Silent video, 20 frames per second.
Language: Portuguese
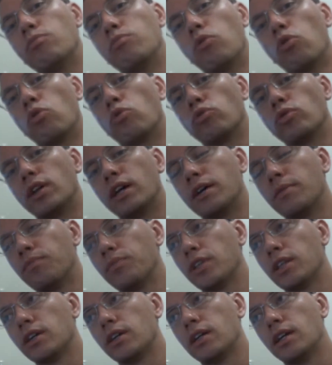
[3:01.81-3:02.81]
um pouco, né?
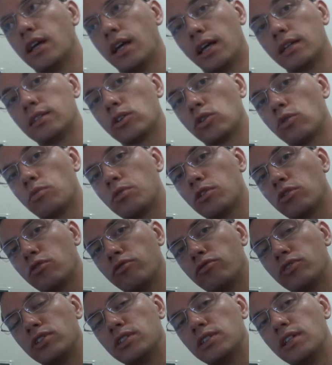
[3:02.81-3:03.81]
Essa compra que eu
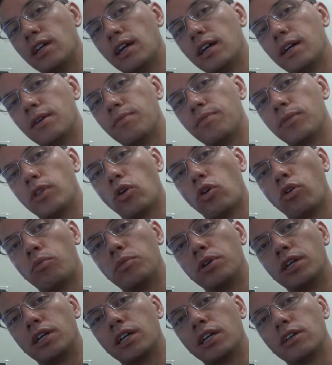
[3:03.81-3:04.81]
fiz da, da
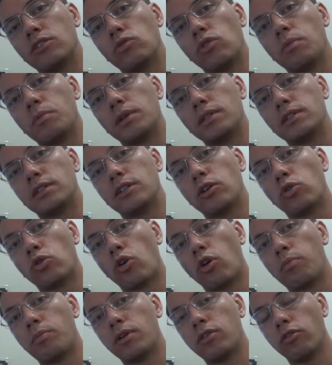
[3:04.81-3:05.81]
Robin King do Armazém da
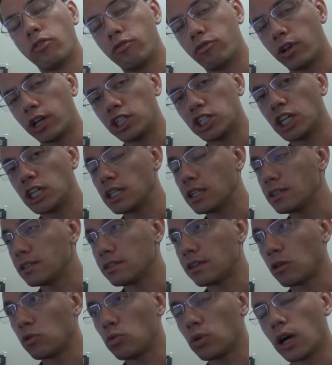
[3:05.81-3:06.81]
Europa, o frete ainda
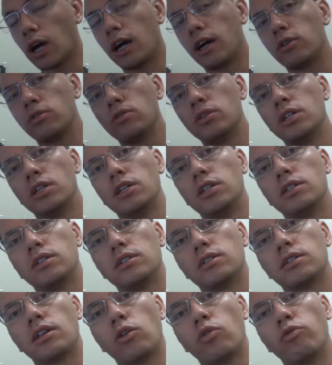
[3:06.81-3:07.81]
saiu caro,
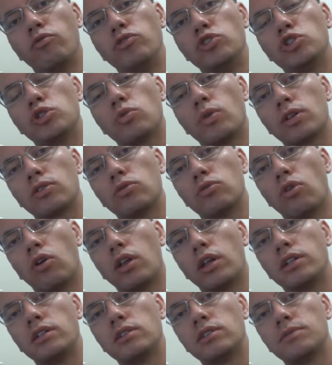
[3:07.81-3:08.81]
saiu 24
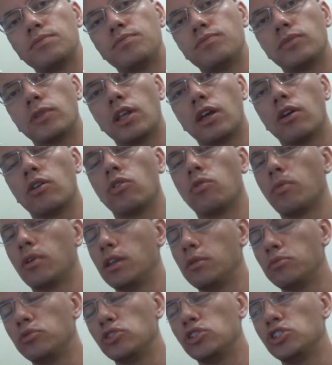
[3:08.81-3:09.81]
dólares, né? Numa
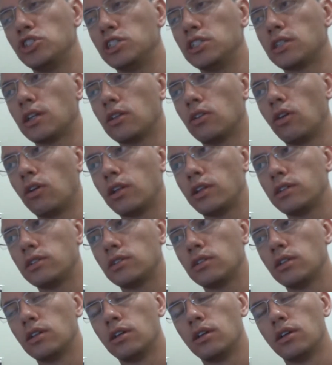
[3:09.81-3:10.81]
lista de 30 dólares,
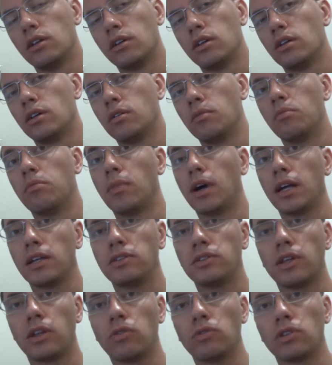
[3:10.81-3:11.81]

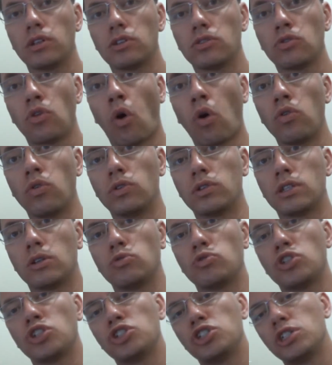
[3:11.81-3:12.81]
mas era a única
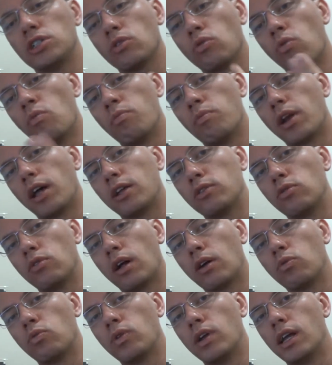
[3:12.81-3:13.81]
solução, já tinha comprado
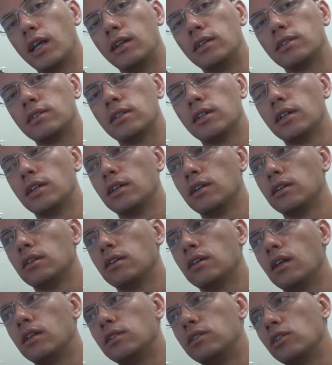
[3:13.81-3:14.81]
lá com eles.
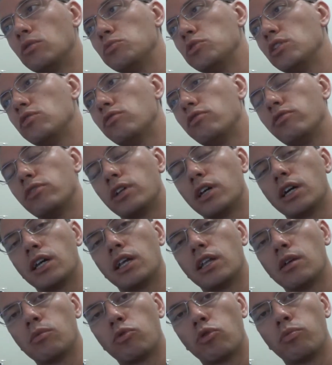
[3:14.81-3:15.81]
Eles não me devolveram a
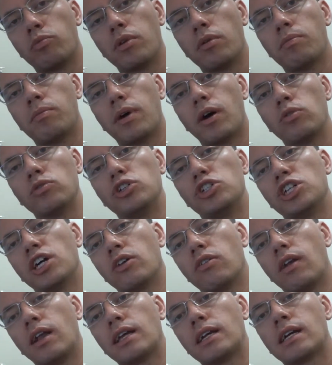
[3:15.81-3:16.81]
grana para o PayPal,
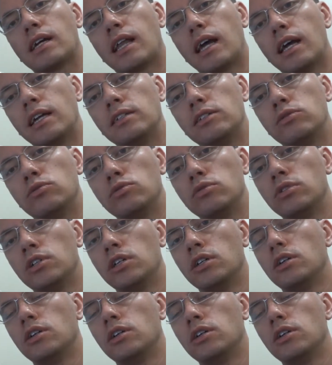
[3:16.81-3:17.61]
deixaram lá em crédito